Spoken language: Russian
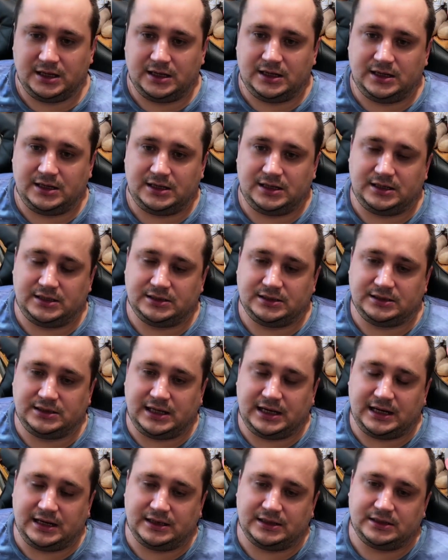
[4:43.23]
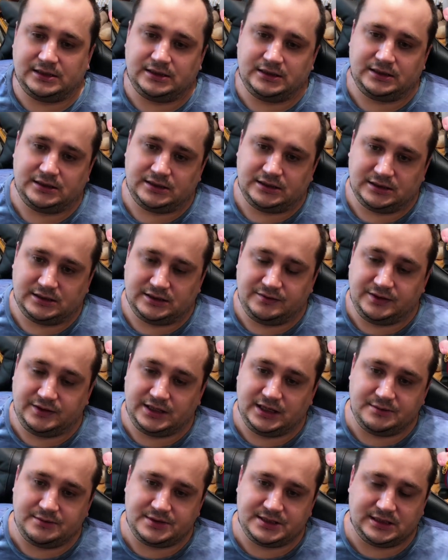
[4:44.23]
А, да, а,
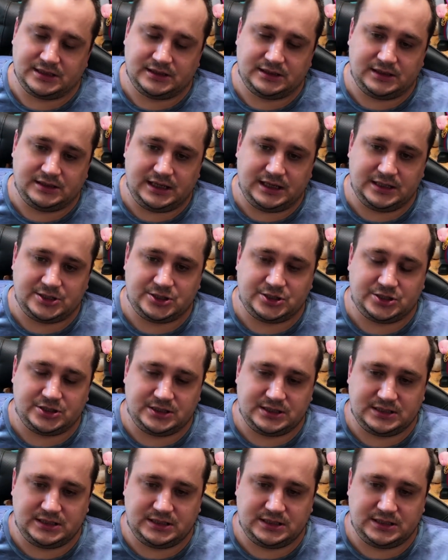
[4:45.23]
двигаемся дальше.